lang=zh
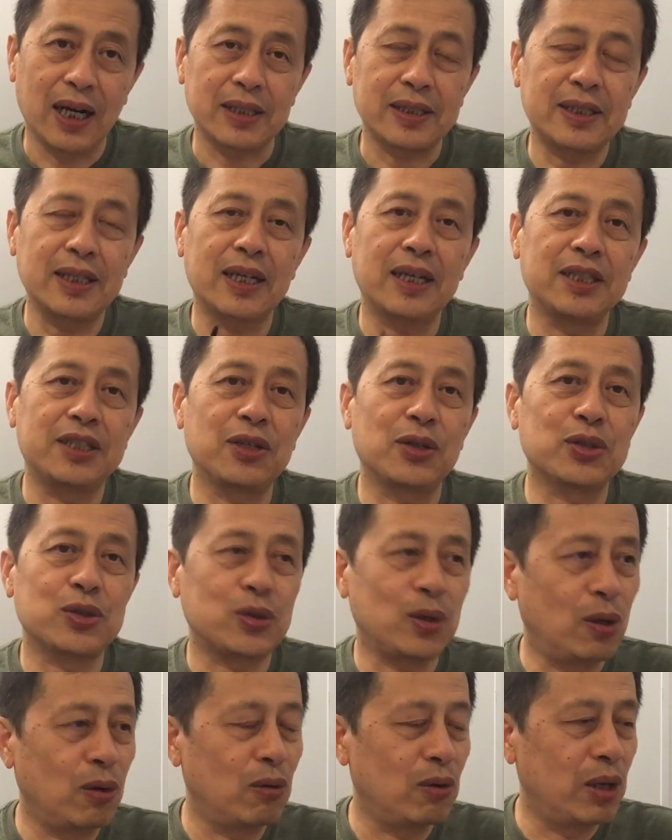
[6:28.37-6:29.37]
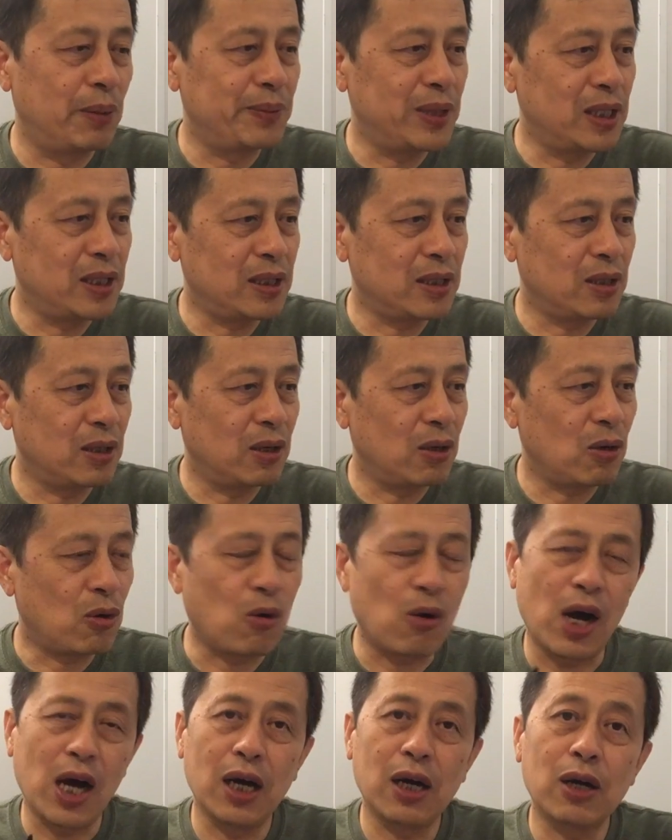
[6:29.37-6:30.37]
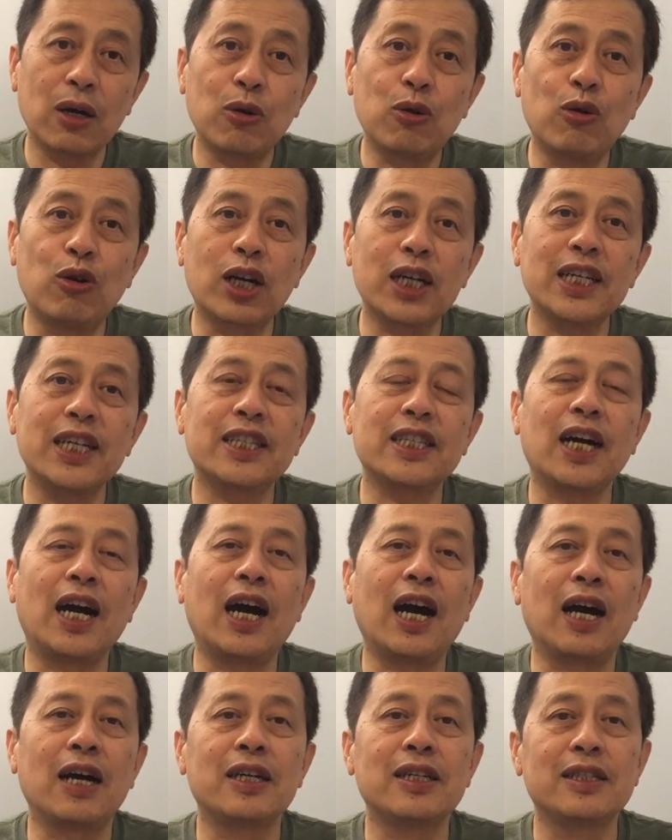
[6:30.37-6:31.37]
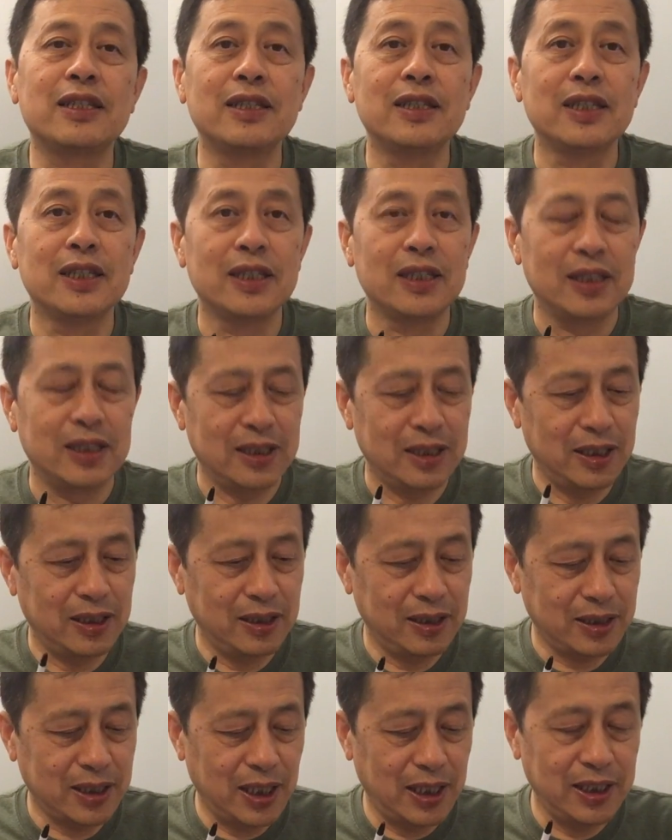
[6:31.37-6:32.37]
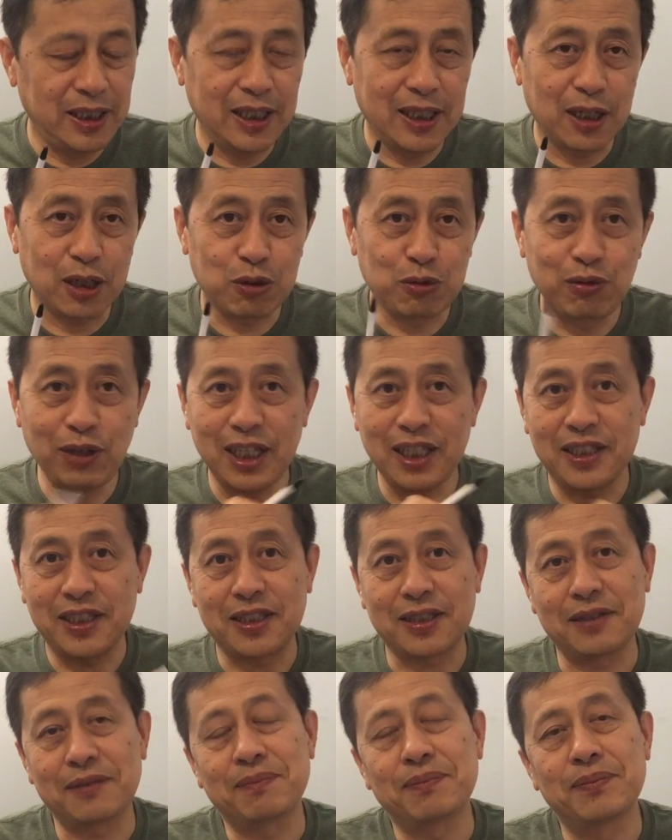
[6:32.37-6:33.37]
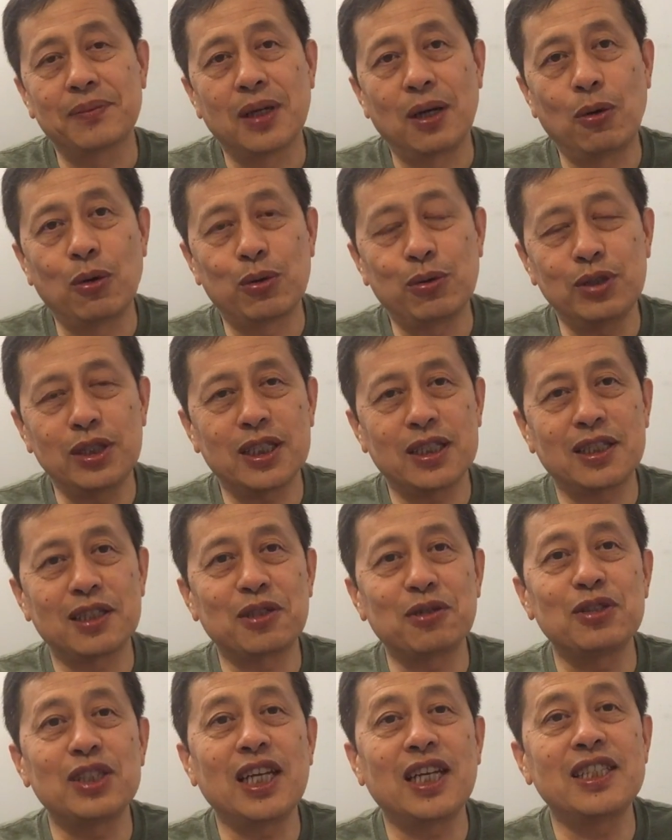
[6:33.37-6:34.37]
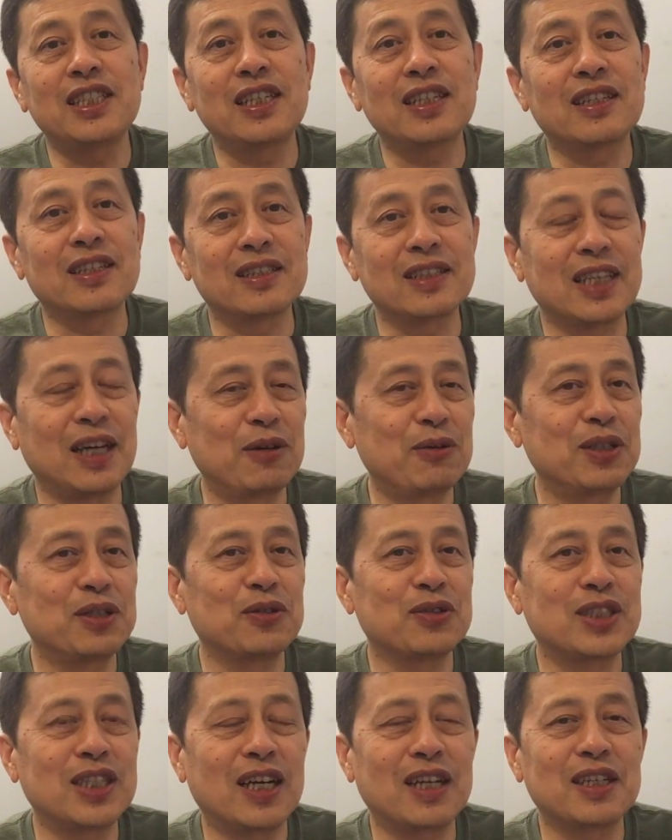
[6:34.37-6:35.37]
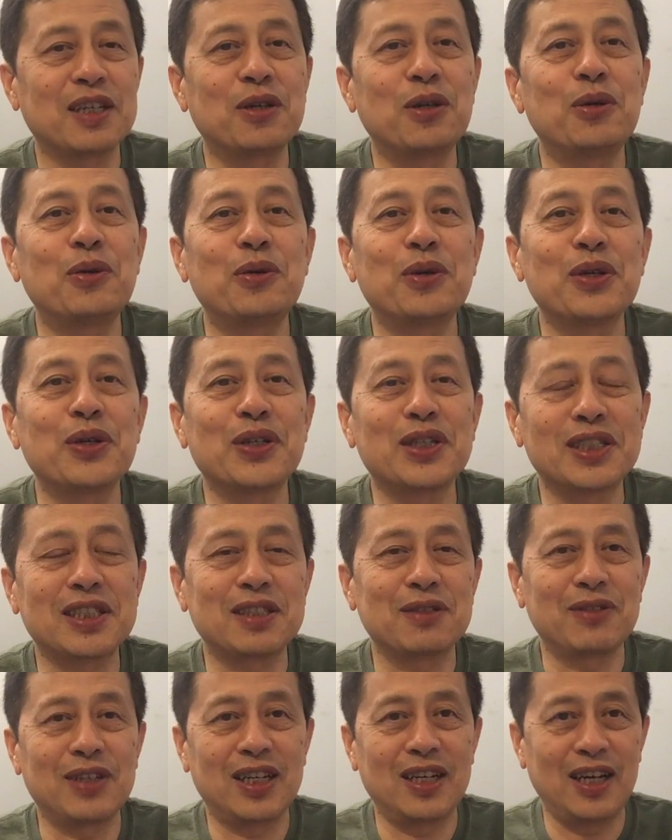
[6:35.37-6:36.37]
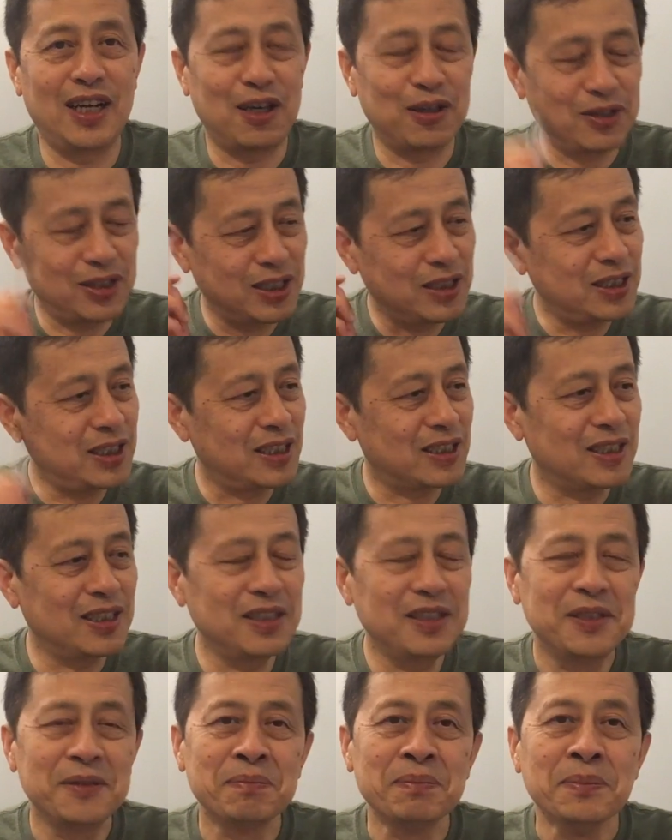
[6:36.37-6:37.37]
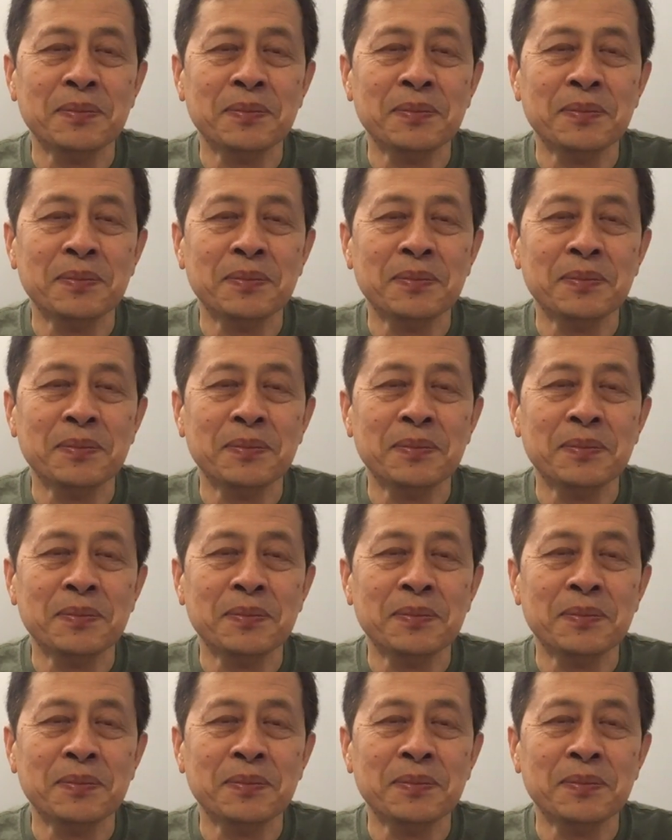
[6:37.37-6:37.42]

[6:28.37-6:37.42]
这个就是说我们国内的啊人的一个睿智，我估计这都年轻人才会有这样的一个活跃的思维，老人可能